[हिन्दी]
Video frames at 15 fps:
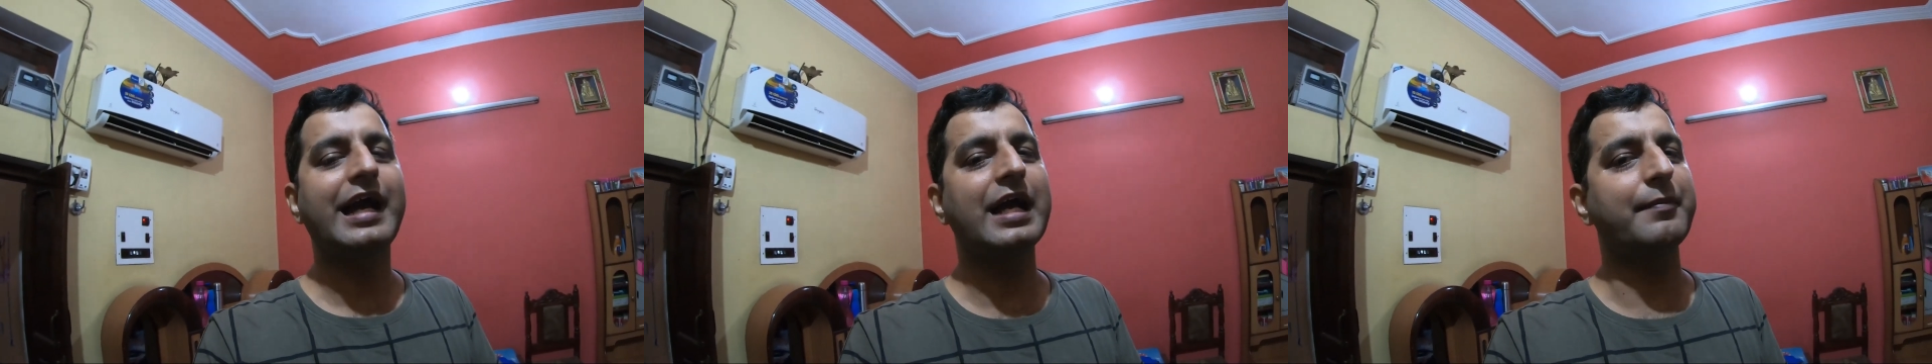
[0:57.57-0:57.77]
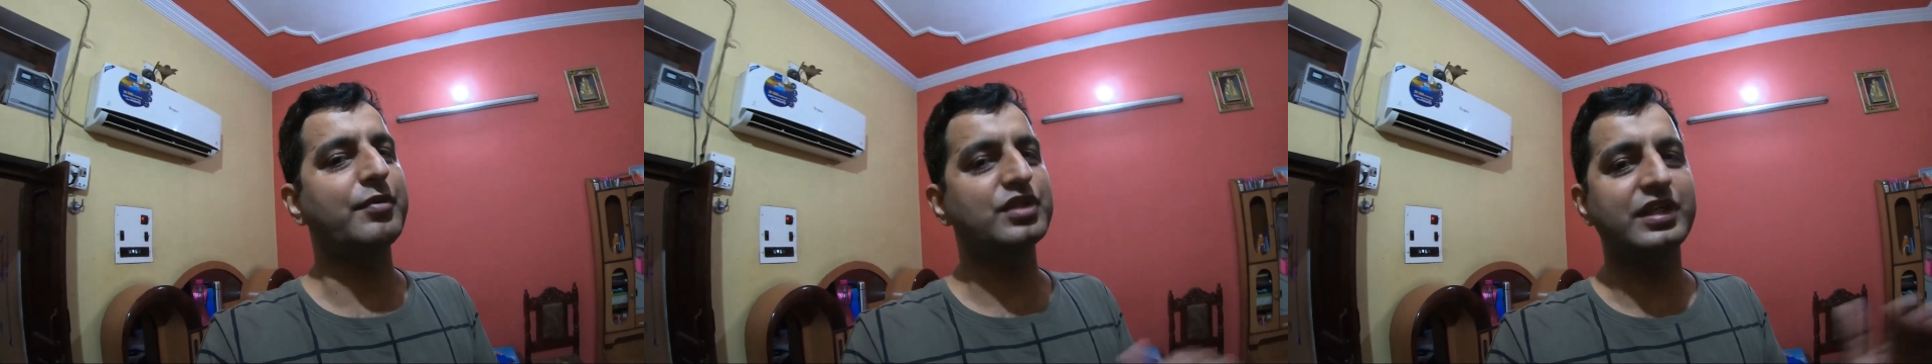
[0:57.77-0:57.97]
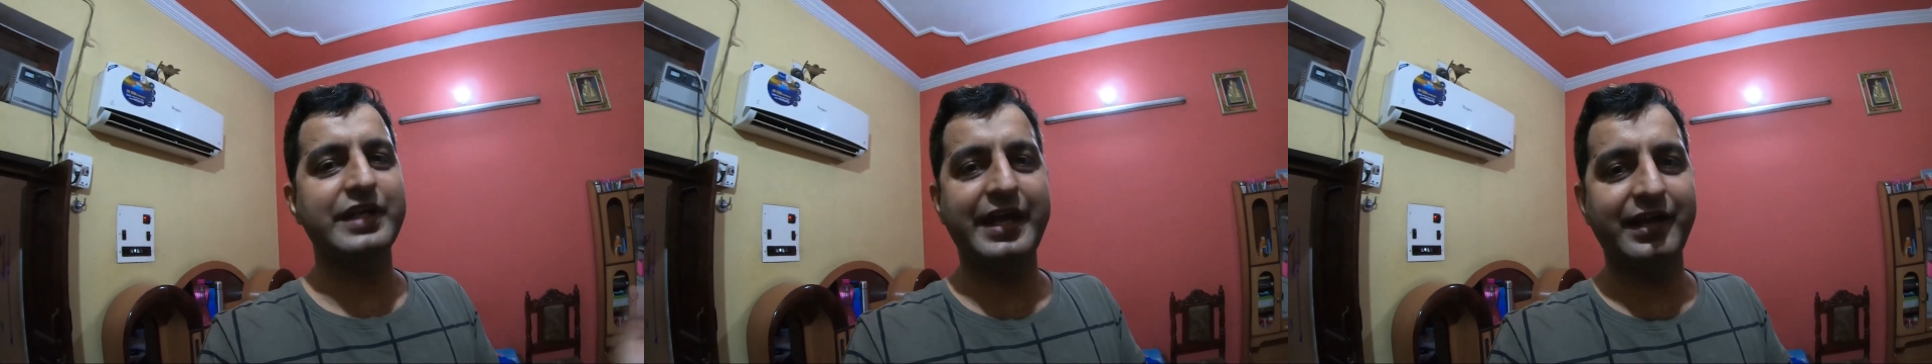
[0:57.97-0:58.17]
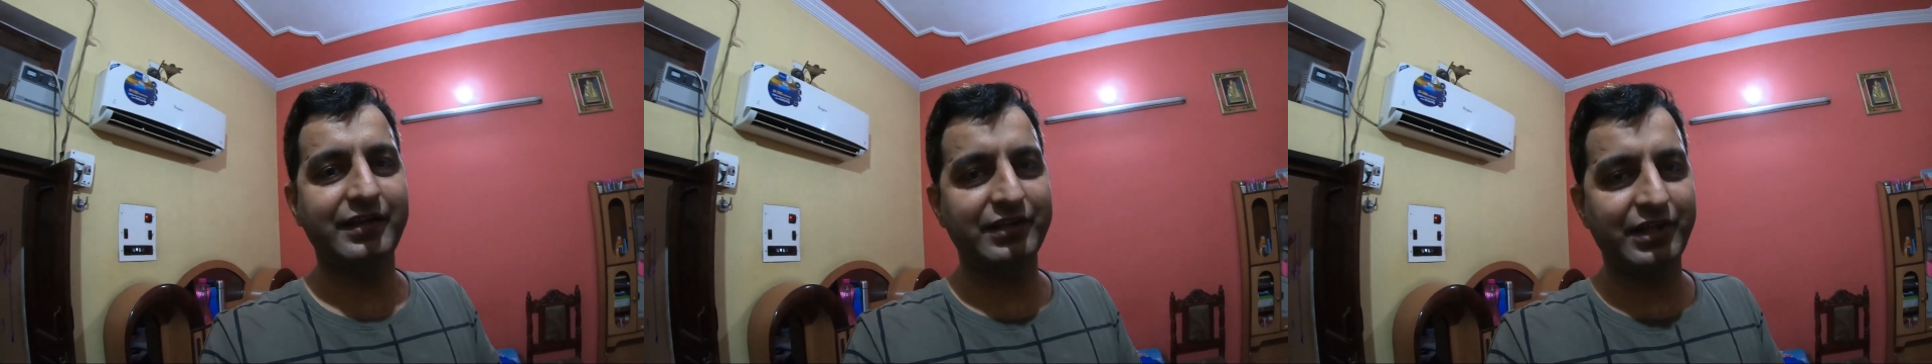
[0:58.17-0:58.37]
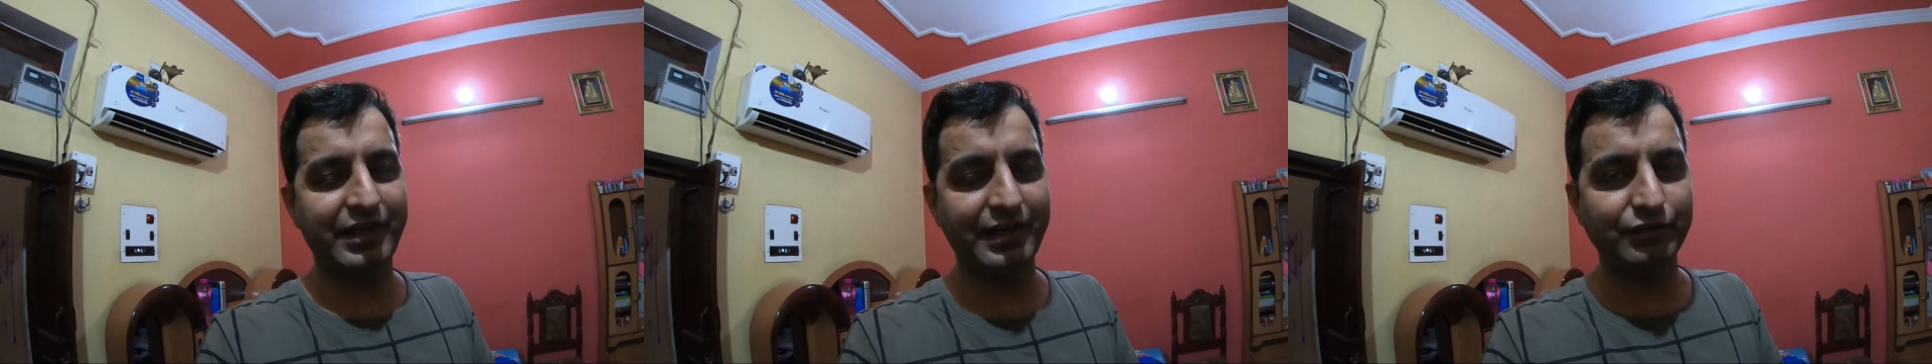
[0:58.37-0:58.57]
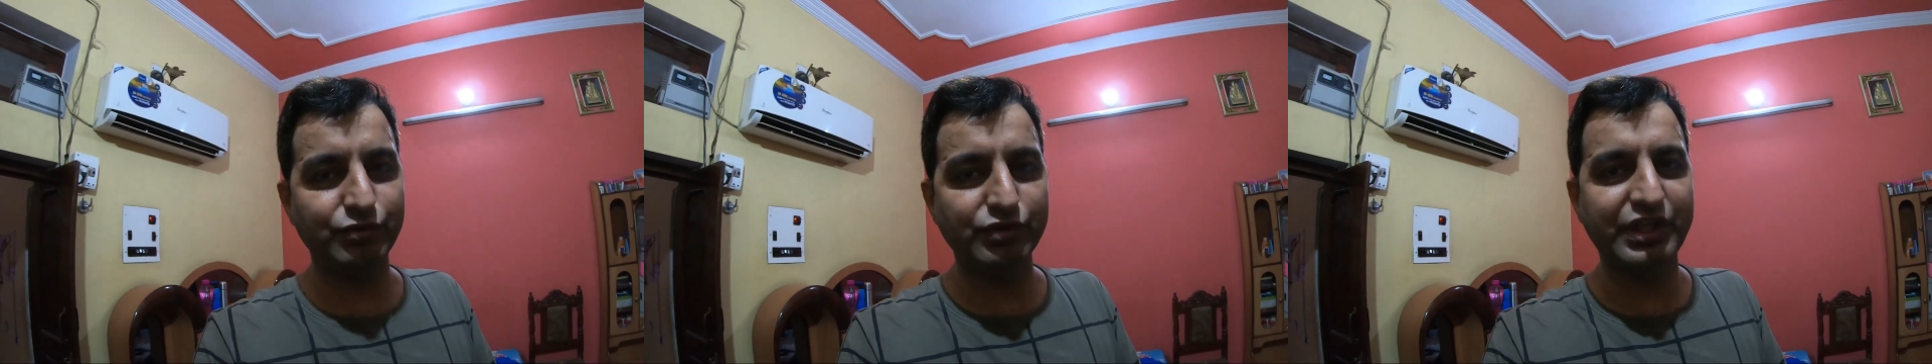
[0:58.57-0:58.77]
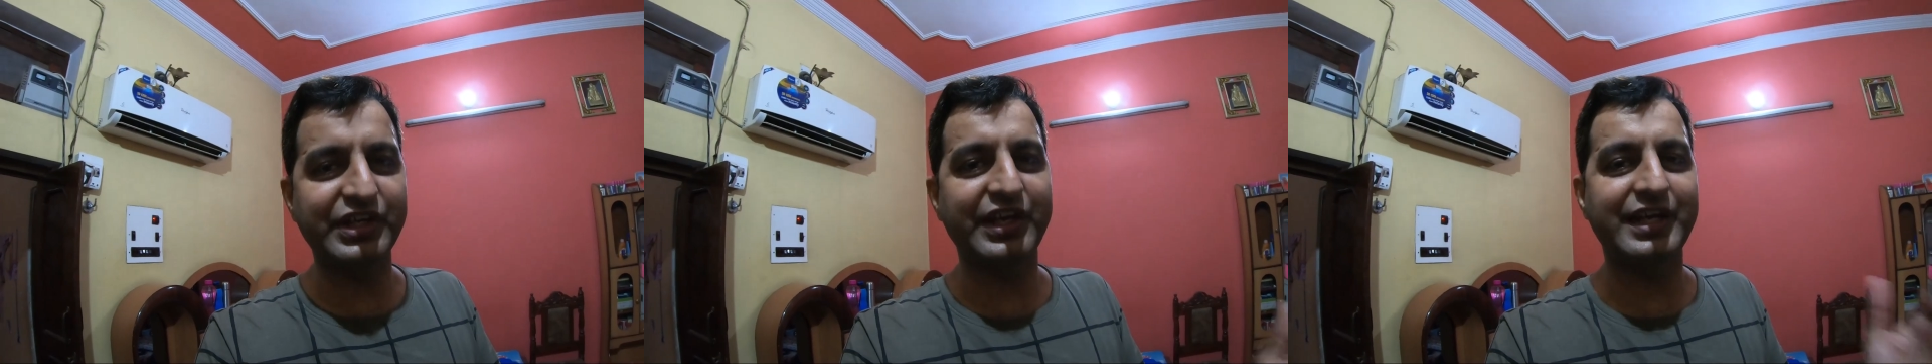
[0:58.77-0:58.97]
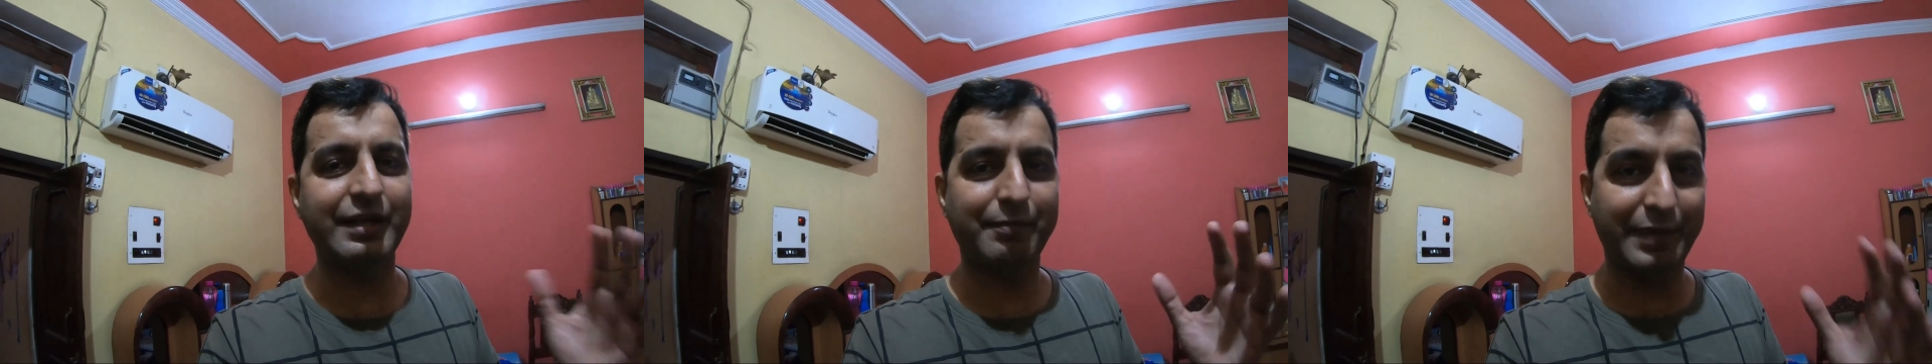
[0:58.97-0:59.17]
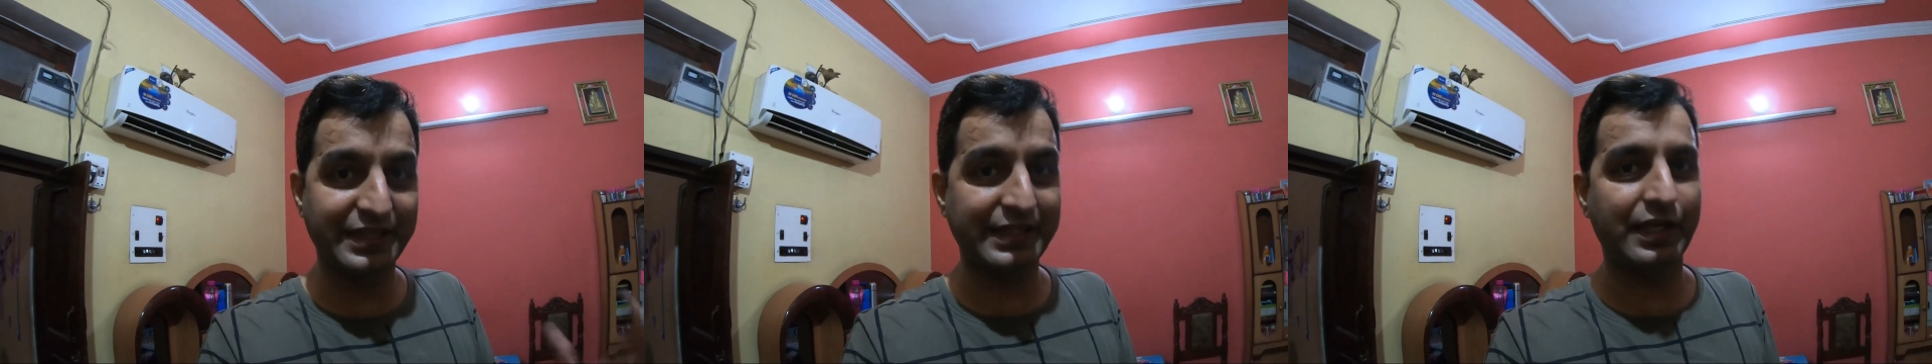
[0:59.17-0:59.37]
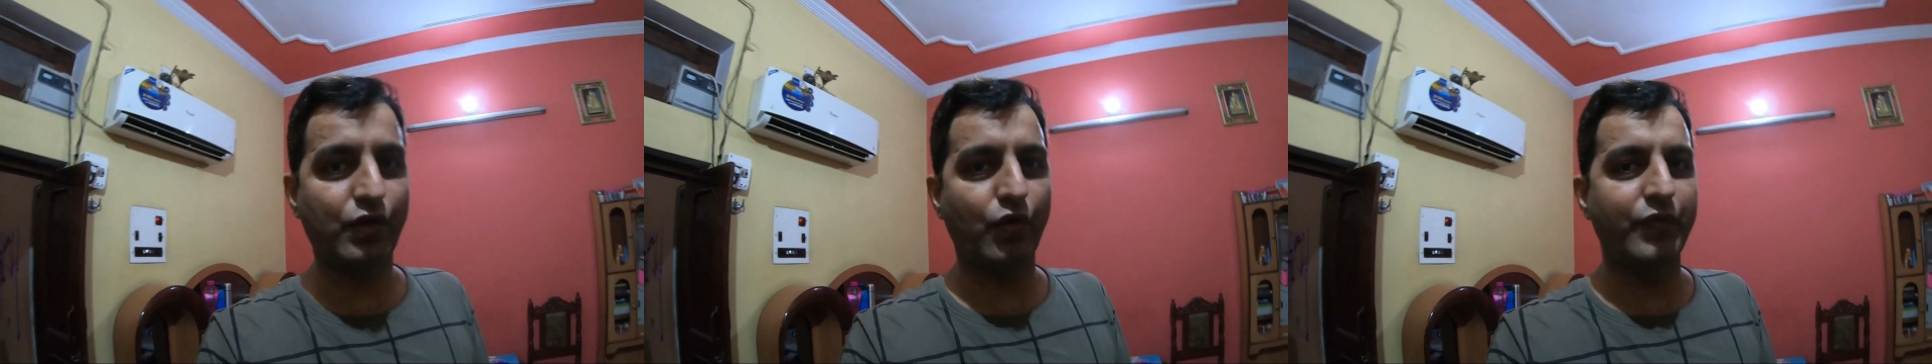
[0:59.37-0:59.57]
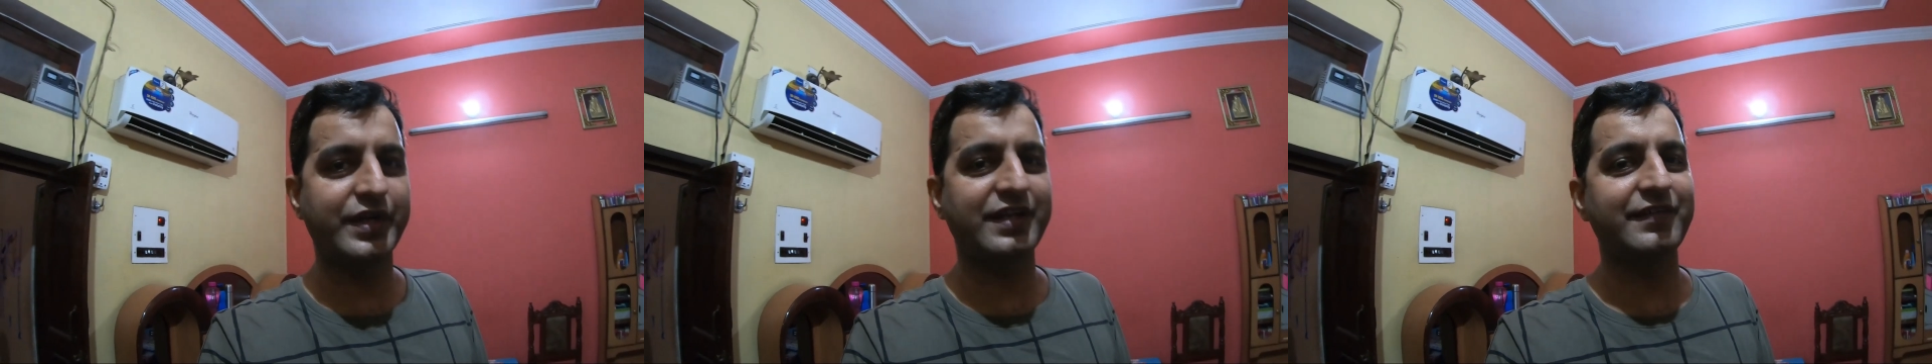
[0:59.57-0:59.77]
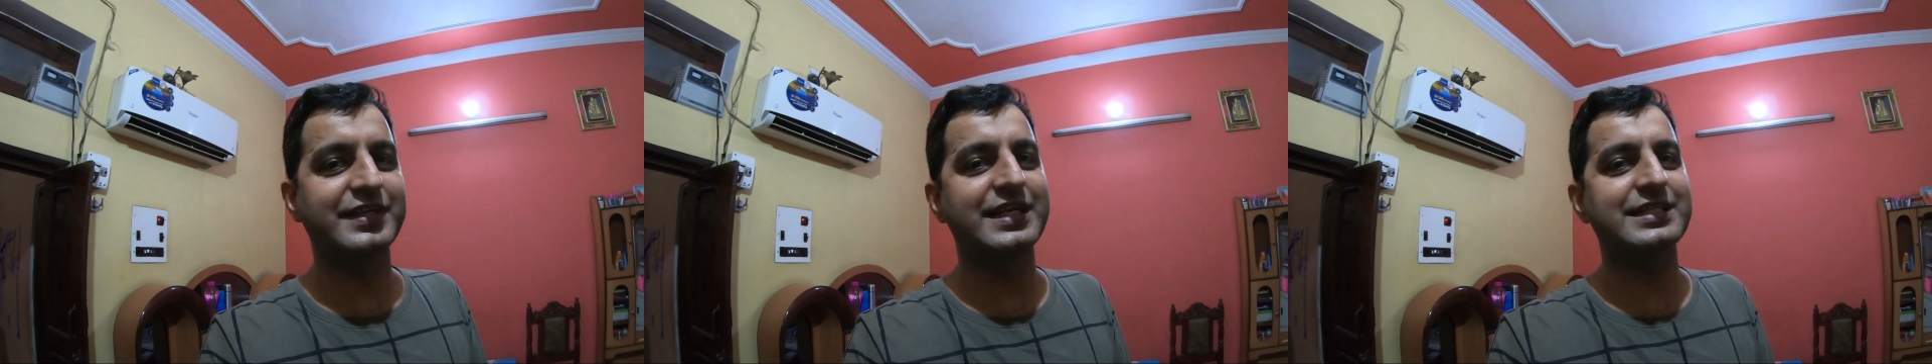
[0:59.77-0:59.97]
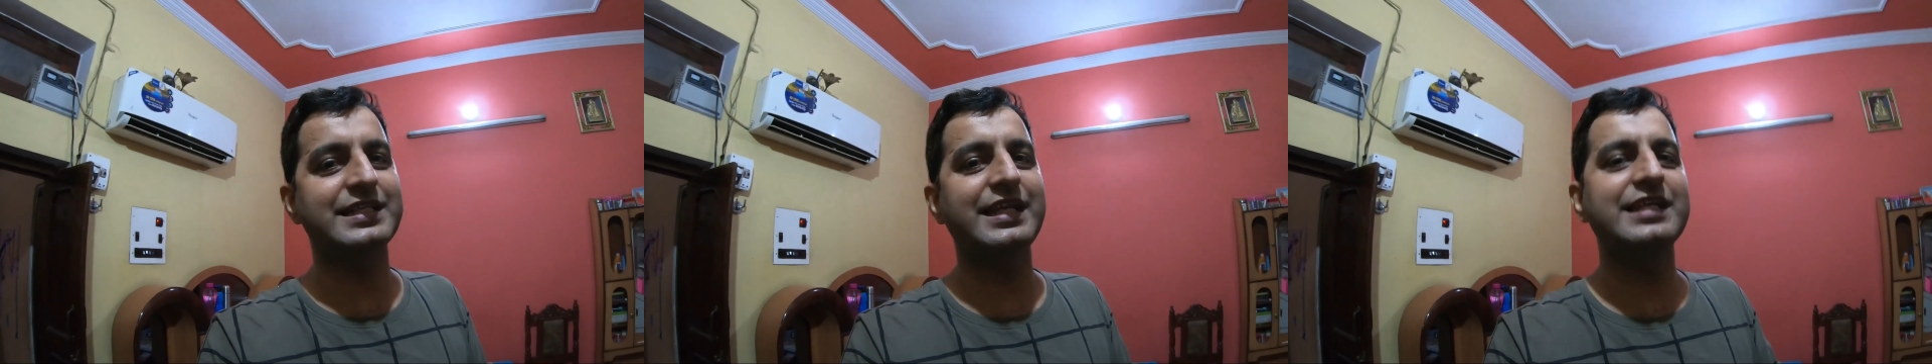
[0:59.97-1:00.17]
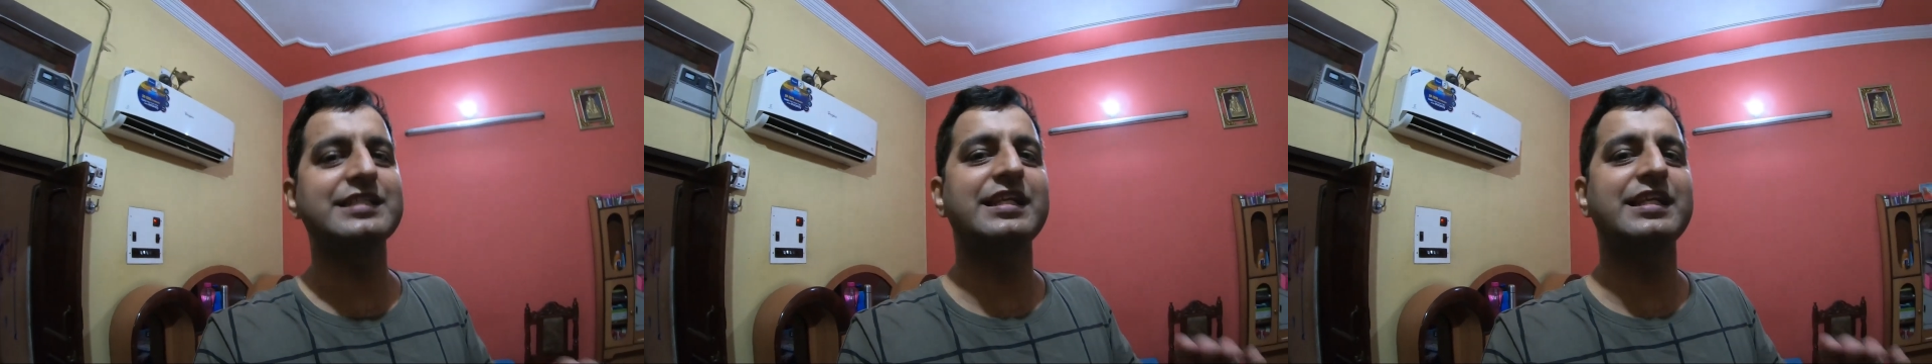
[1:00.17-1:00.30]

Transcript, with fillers: कानपुर से डायरेक्ट देहरादून की ट्रेनें बंद है कोविड की वजह से